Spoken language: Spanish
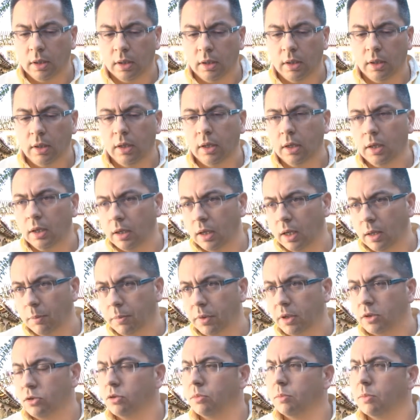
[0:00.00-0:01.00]
y la
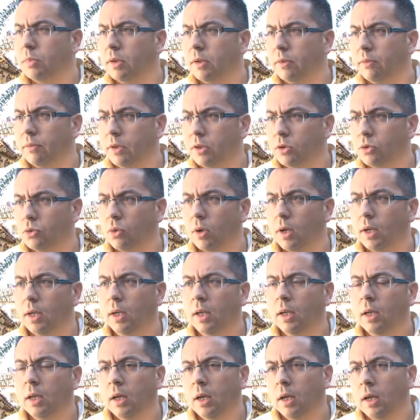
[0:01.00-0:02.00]
inspección
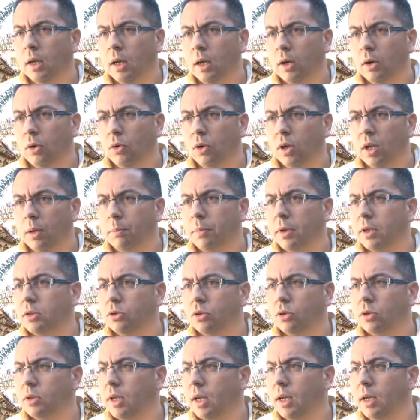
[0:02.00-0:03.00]
visual eh, o la
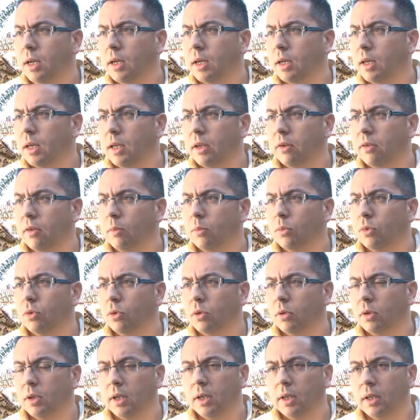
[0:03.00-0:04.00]
inspección técnica que
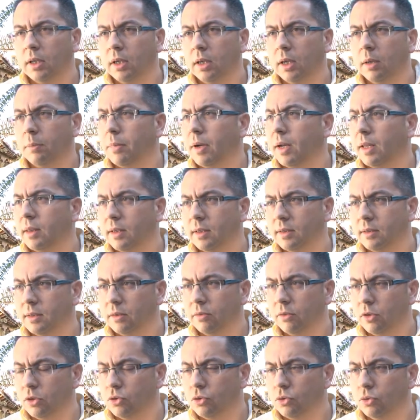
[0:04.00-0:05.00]
debemos tener para este
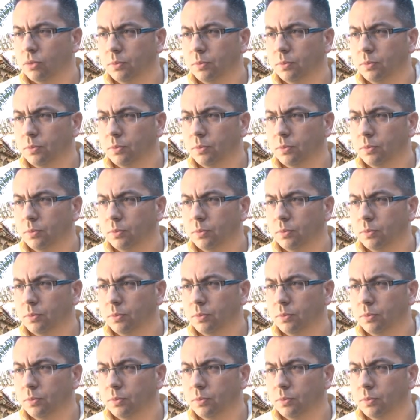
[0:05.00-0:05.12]
servicio.